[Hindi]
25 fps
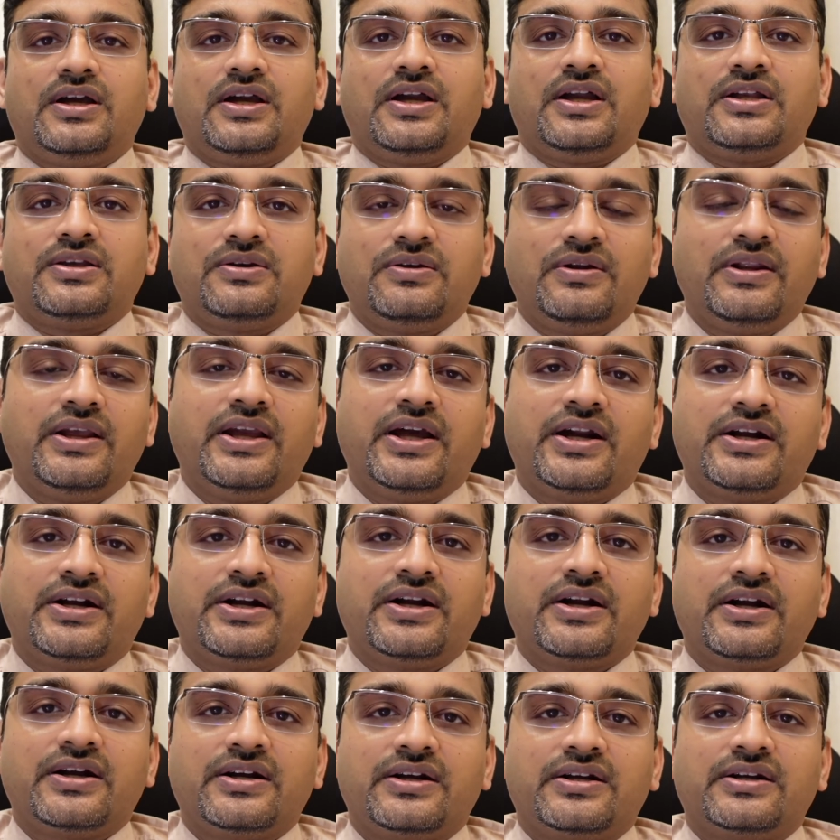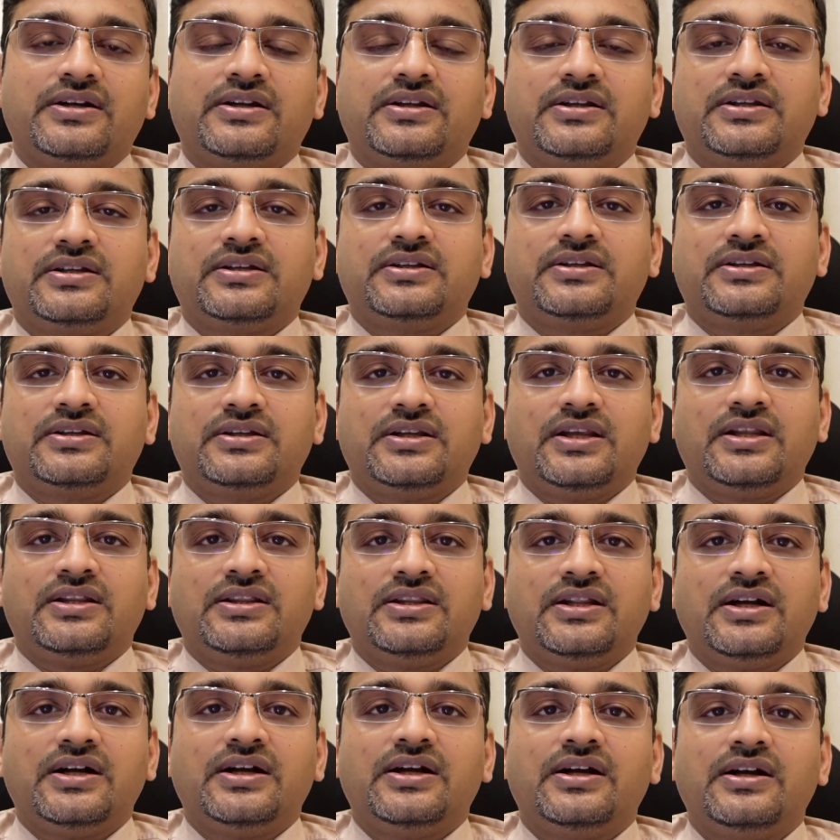एक्चुअली कैट्रैक्ट से
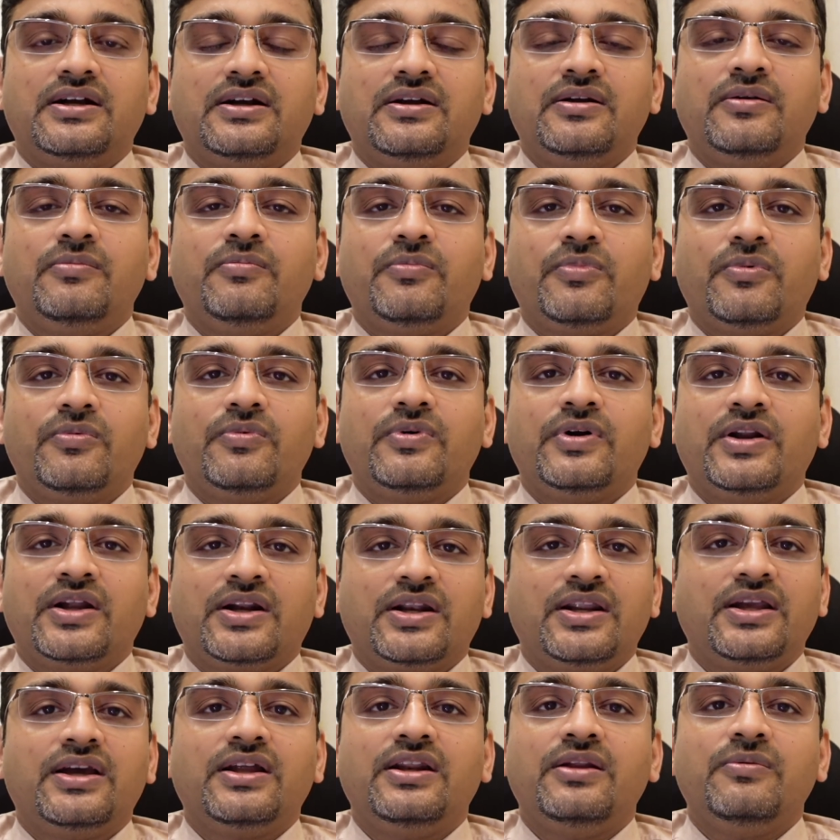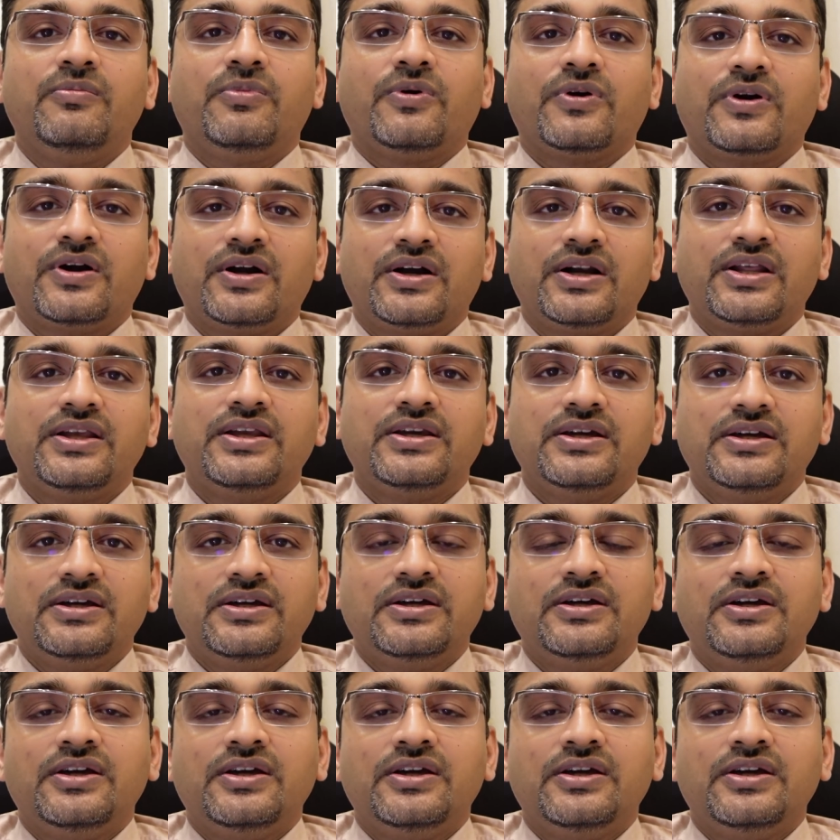इतना टेक्निकली इंपॉर्टेंट नहीं है